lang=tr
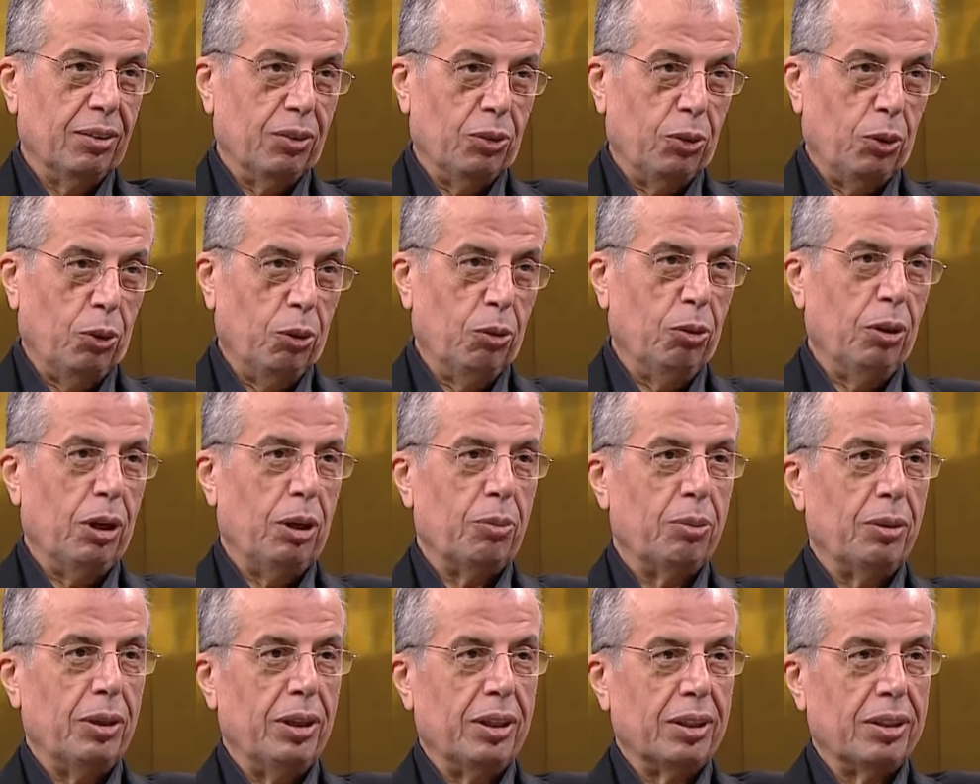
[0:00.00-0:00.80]

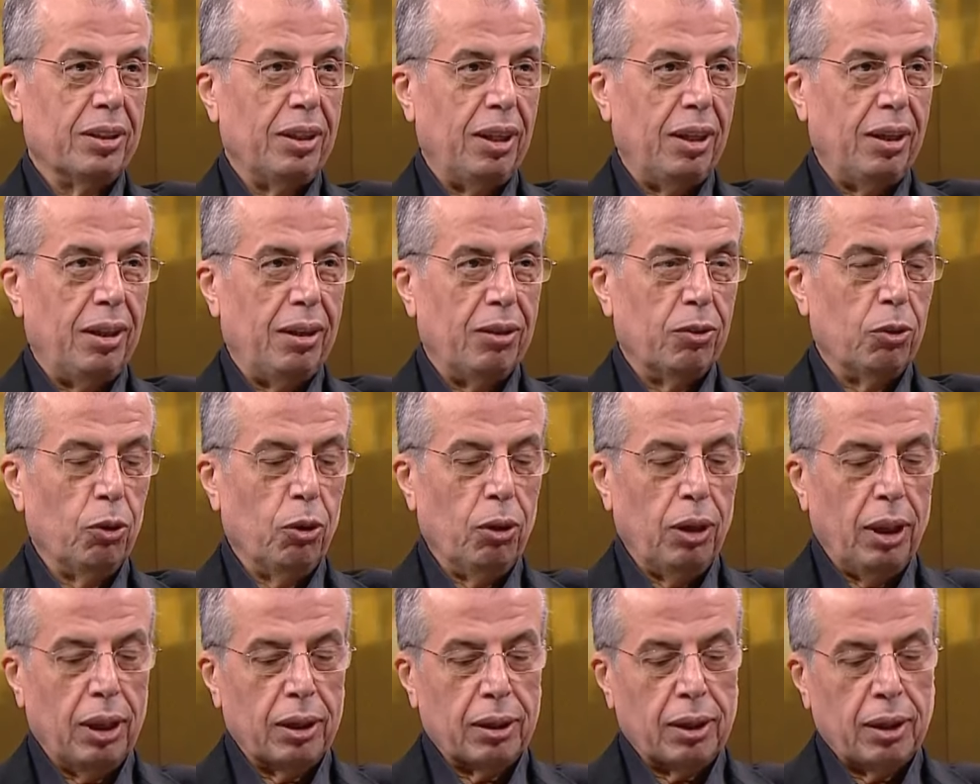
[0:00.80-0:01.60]
Onunla birlikte
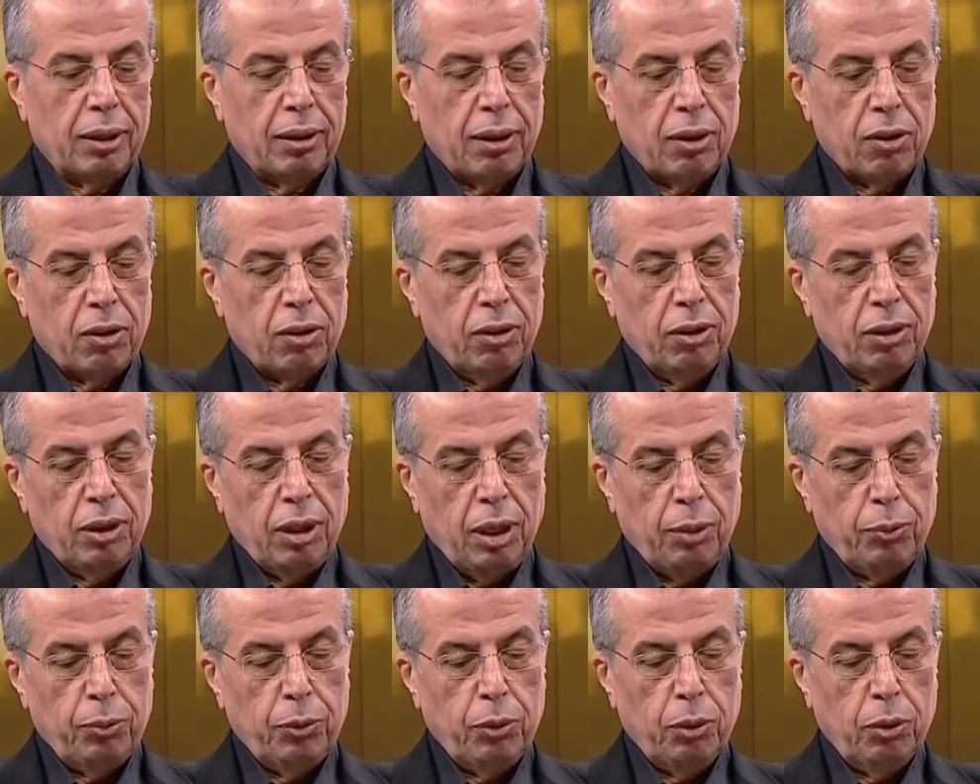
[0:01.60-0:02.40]
yol arkadaşlığı
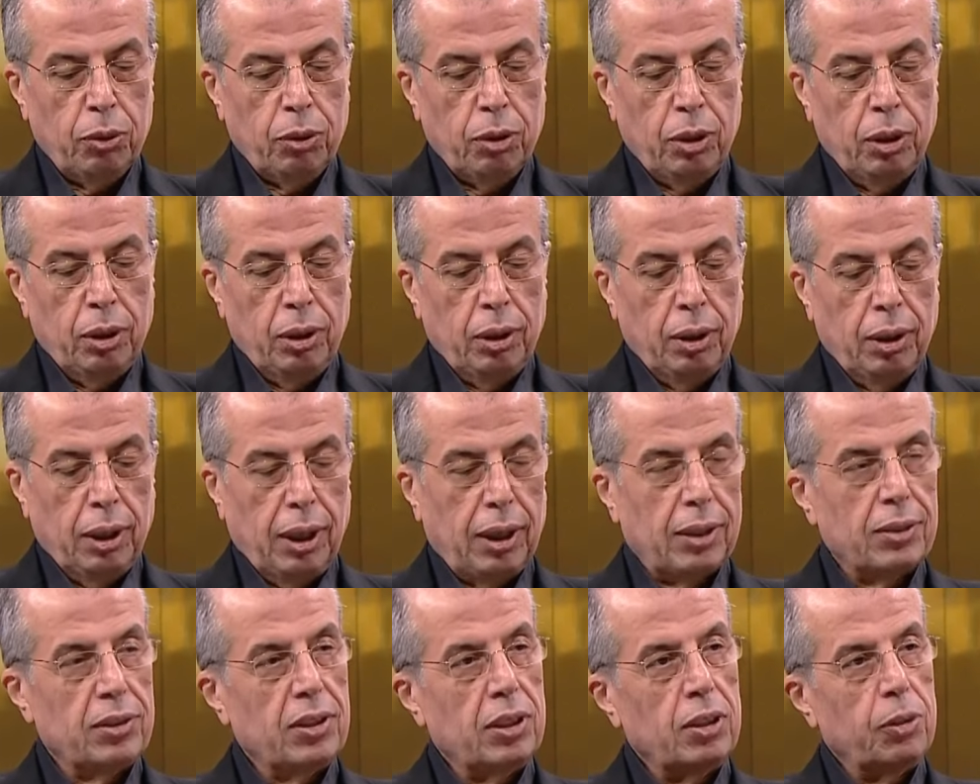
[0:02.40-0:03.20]
yapıyor.
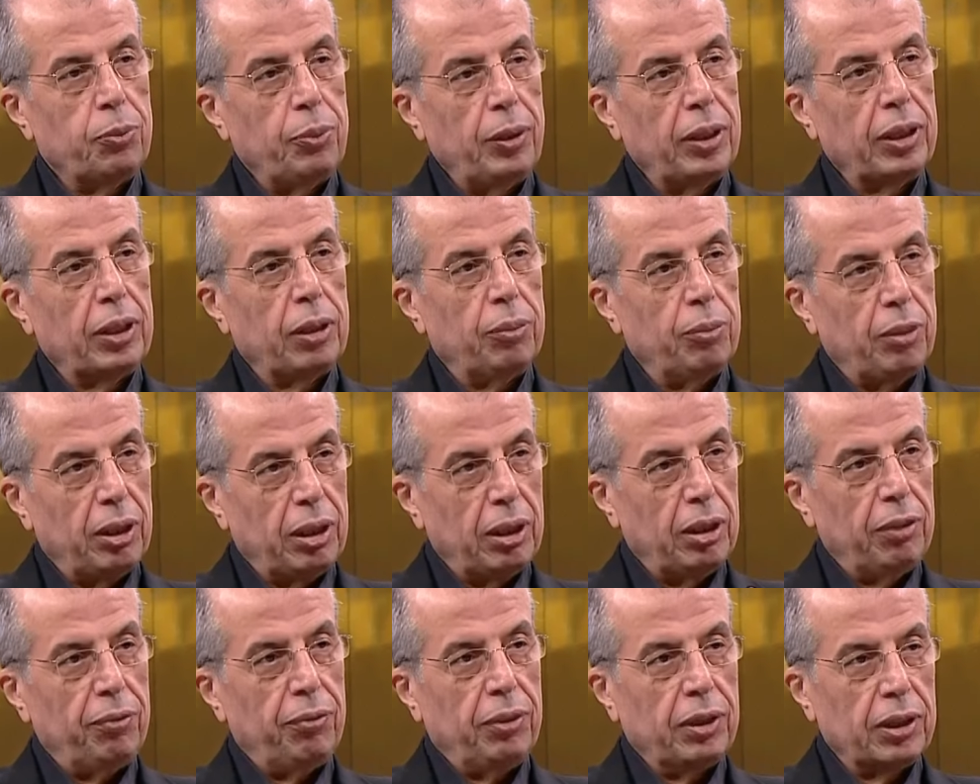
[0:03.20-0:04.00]
Hazreti
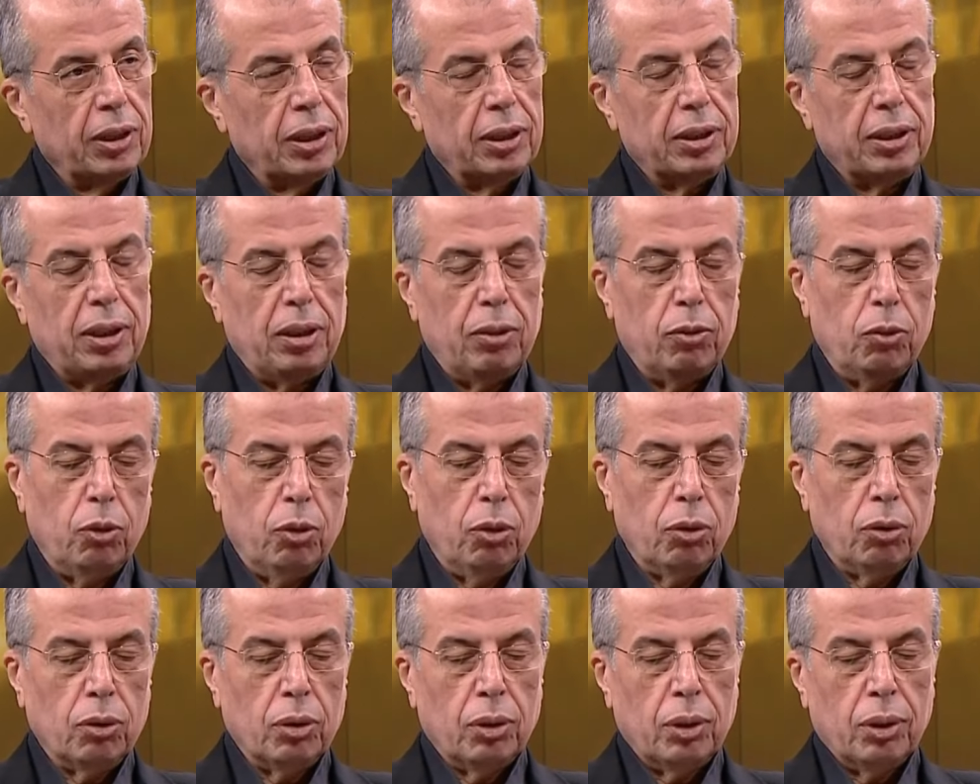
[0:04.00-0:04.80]
Peygamber refakat
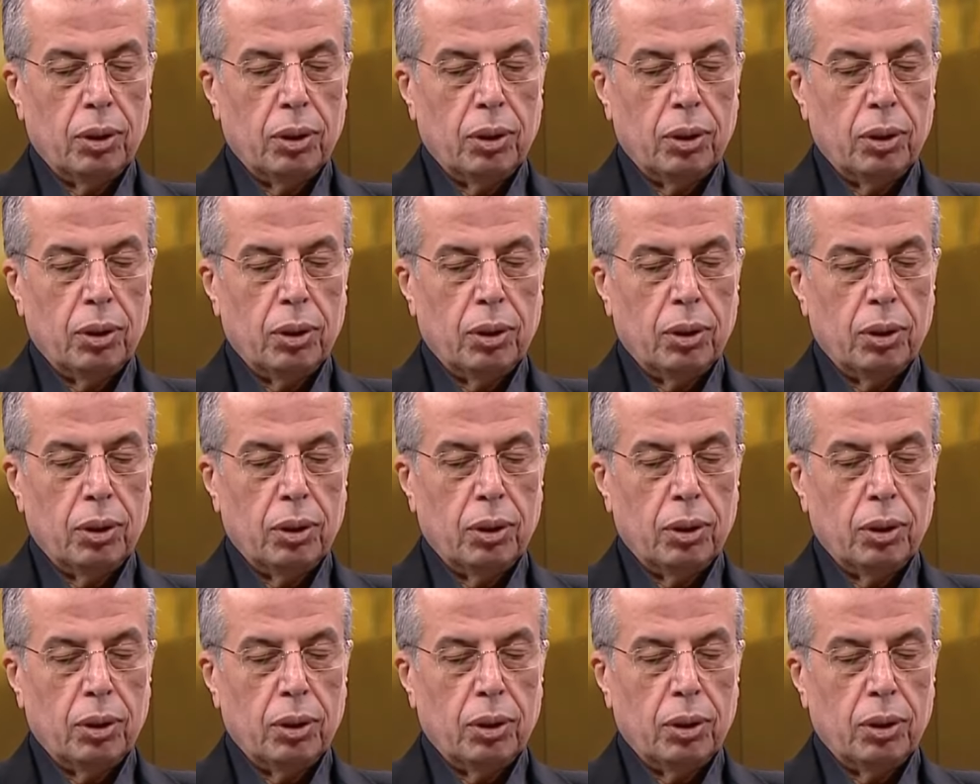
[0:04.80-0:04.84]
ediyor.